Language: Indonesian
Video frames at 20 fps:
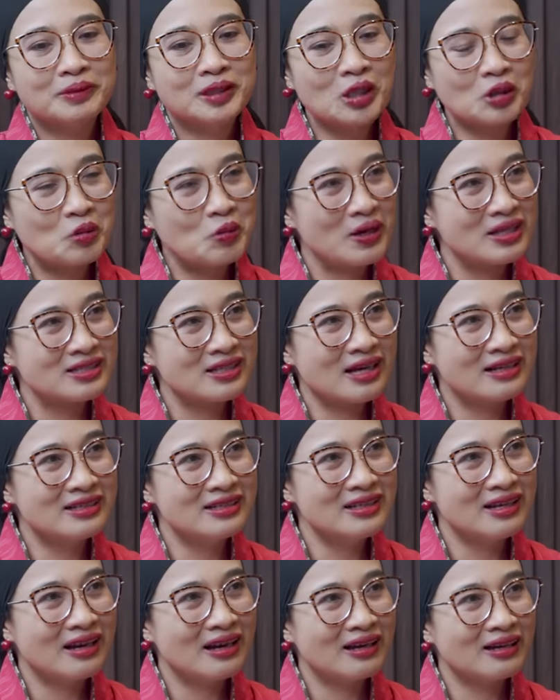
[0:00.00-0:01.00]
kekuasaan
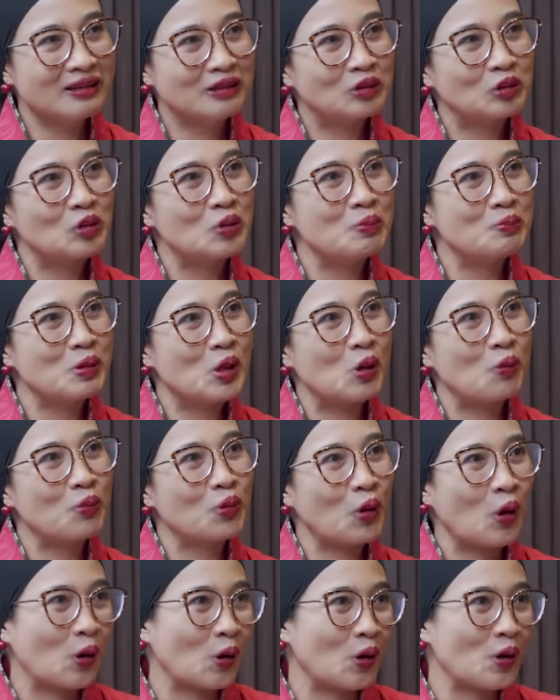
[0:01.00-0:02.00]
dia itu belum
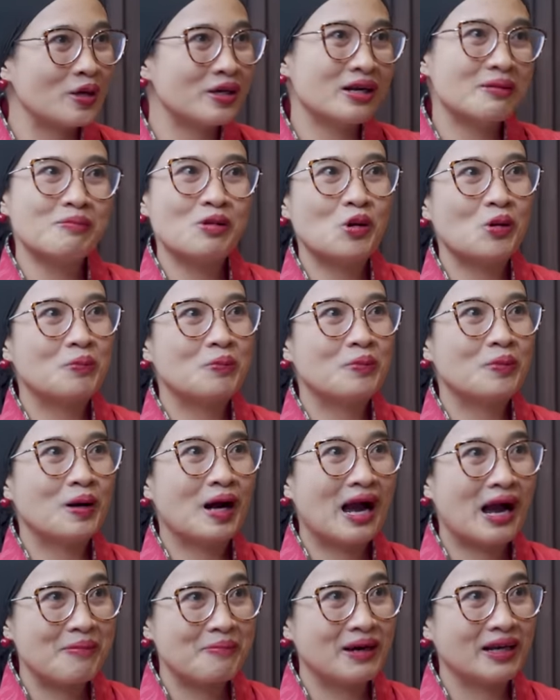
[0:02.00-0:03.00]
kokoh dan belum
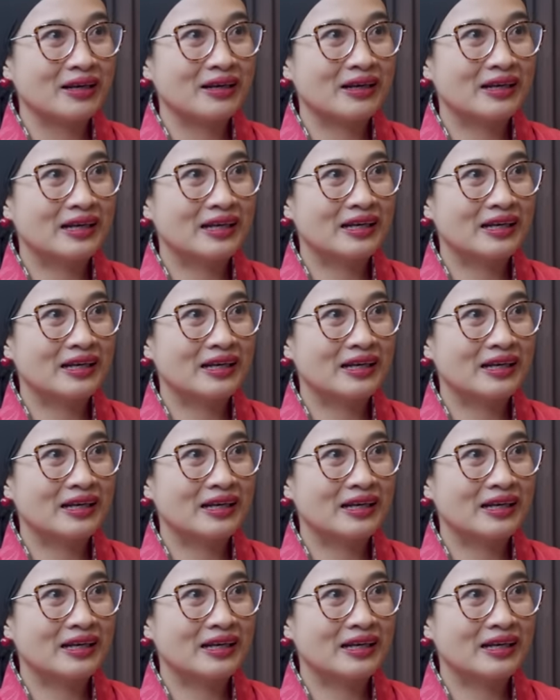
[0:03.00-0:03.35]
aman.